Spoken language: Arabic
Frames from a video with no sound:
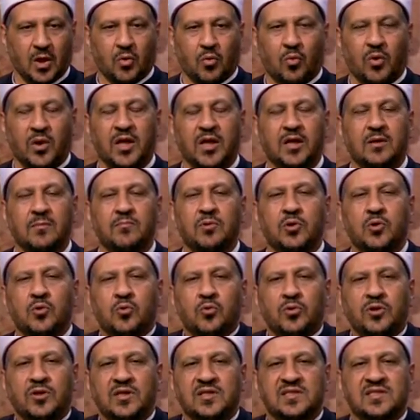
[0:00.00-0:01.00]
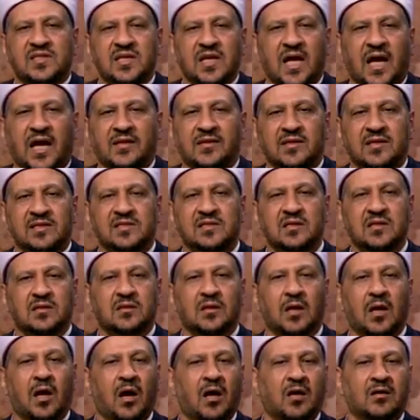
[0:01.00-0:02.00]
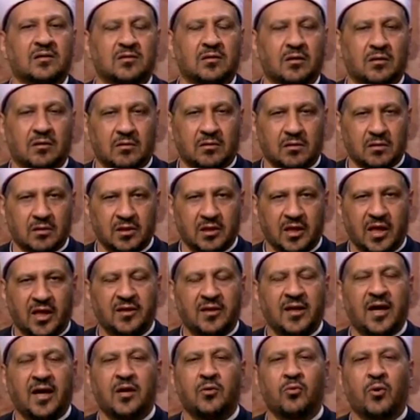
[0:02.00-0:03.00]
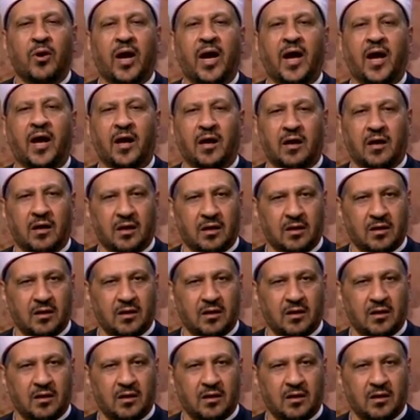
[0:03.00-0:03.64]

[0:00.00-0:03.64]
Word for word: ولكن بيقولوا ان الزنا عند الست اكتر لانها الوعاء